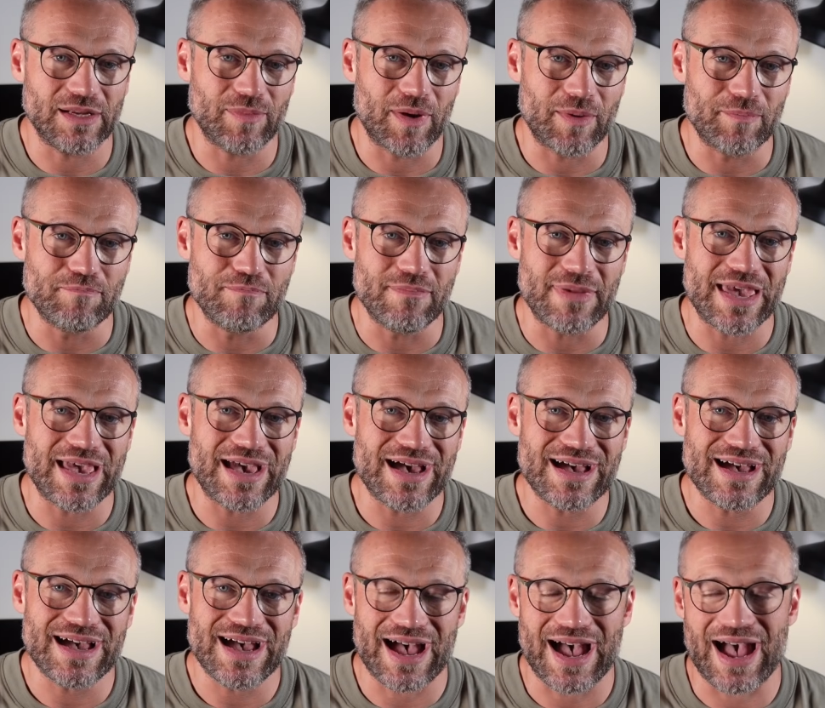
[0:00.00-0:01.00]
aber
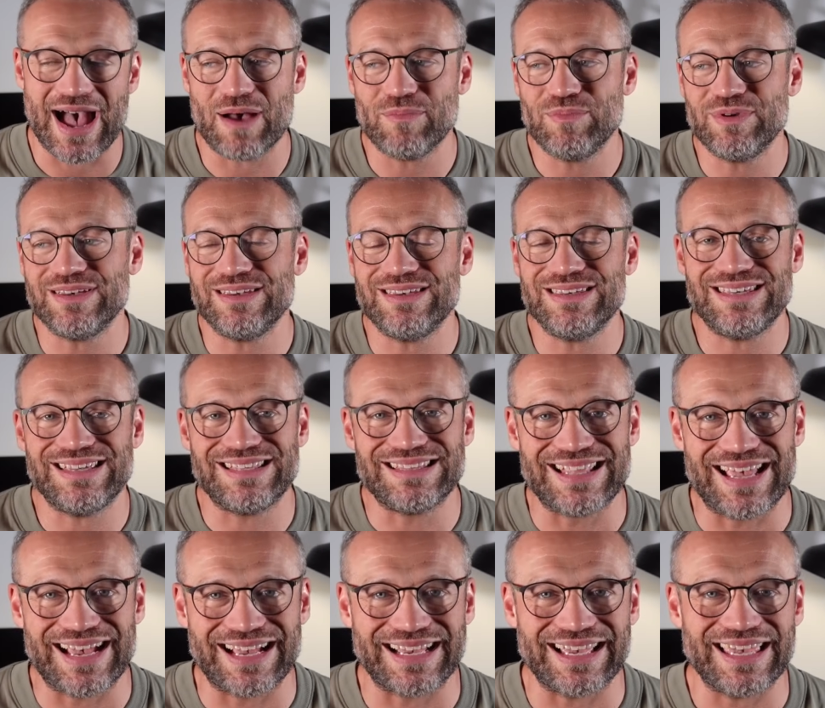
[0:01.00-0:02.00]
mehr habe ich in
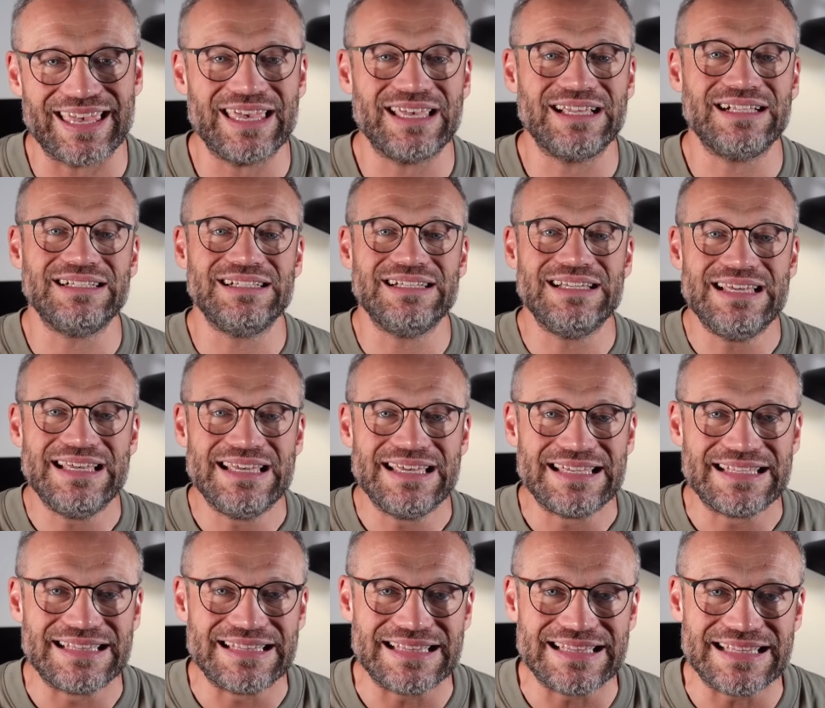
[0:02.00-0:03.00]
der Regel
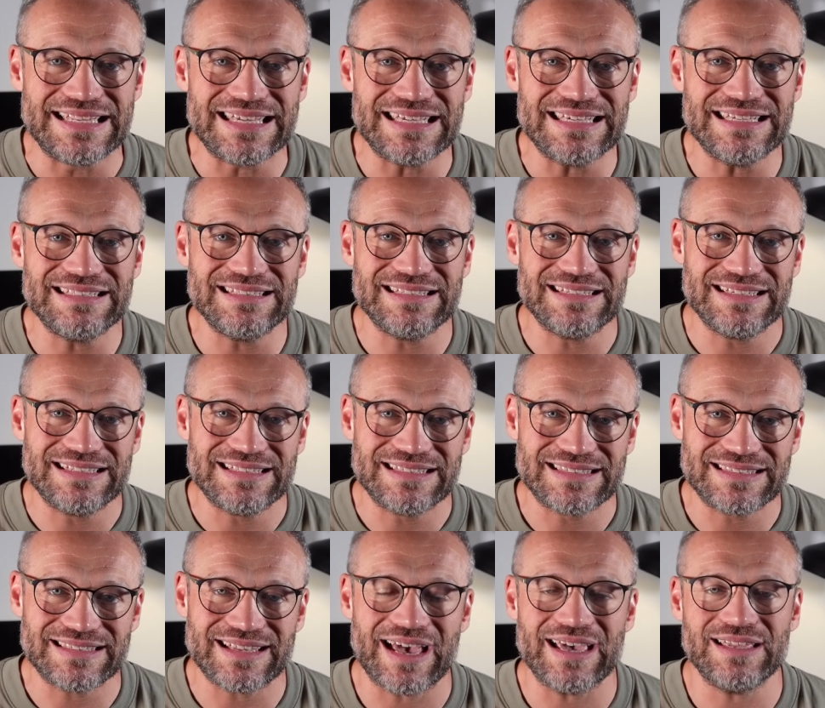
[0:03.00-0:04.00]
nicht
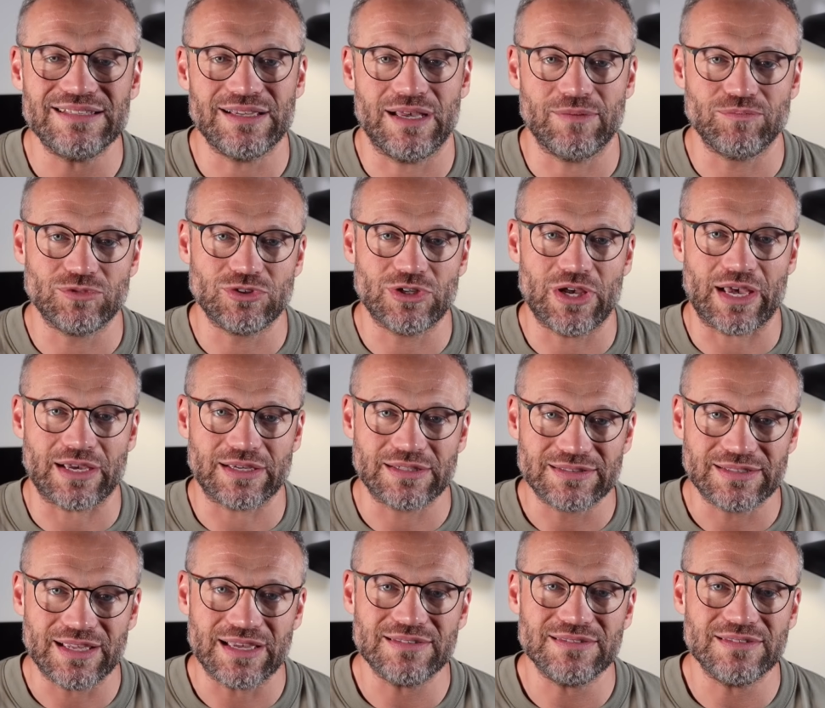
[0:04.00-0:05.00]
Zeit am Tag.
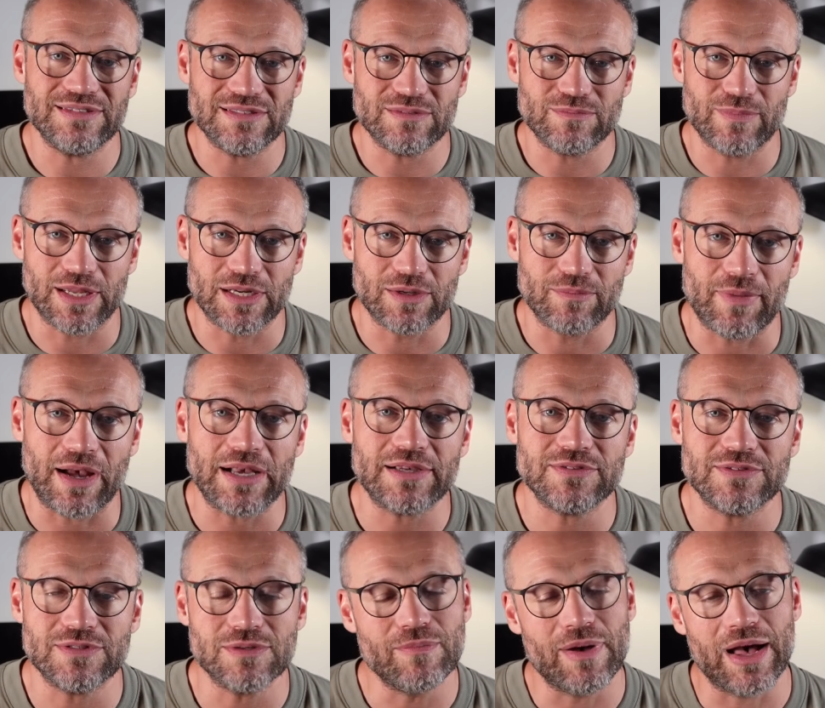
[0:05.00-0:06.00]
Das ist meine
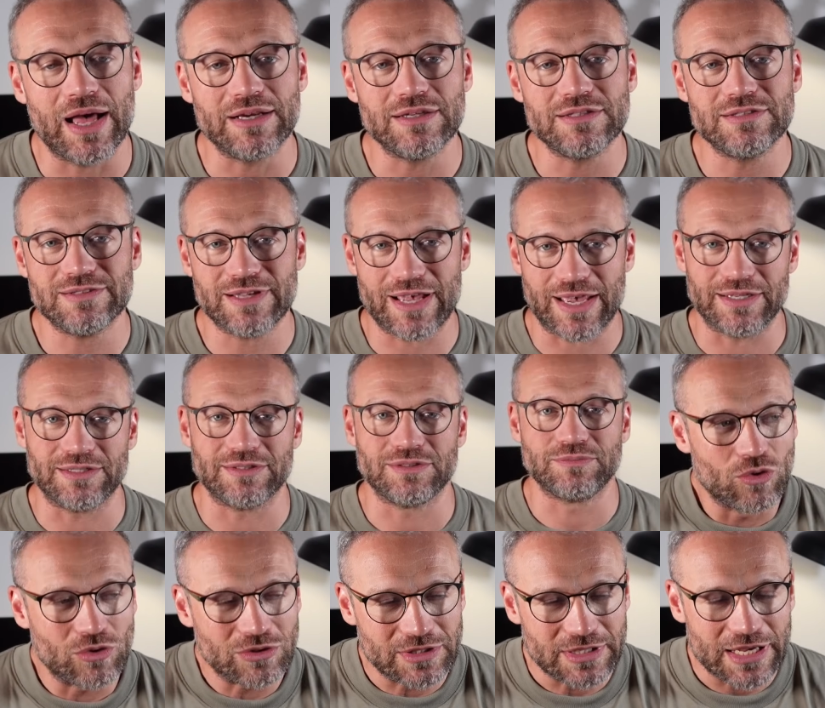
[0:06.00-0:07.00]
maximale Zeit.
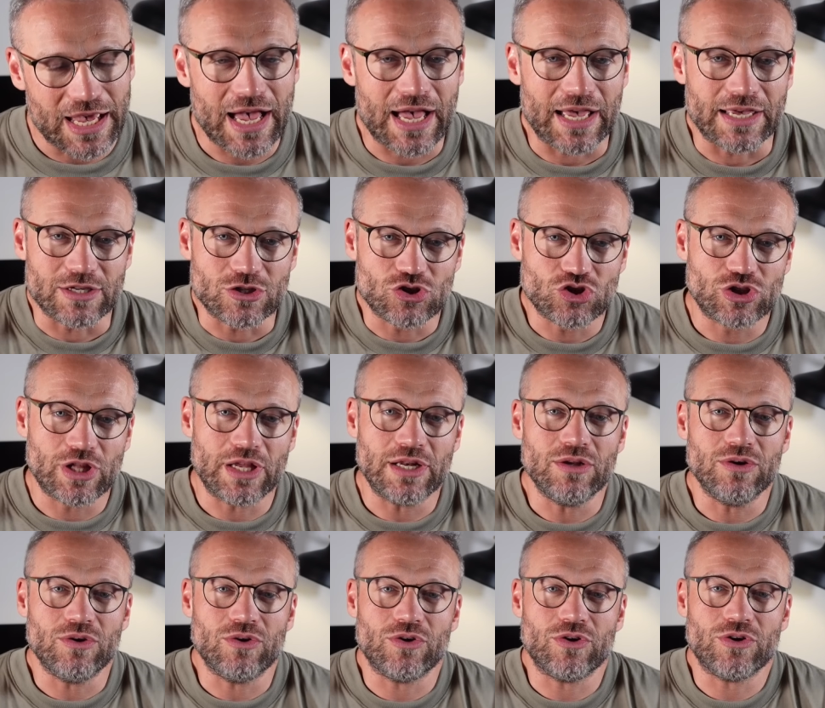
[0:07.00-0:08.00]
Und ja, ich
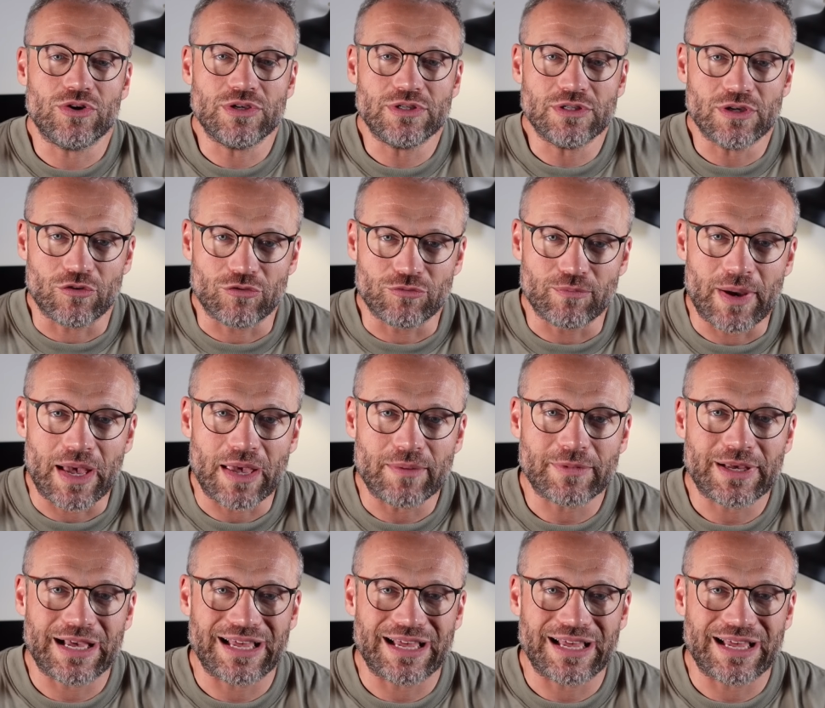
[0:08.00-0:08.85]
stelle euch auf meinem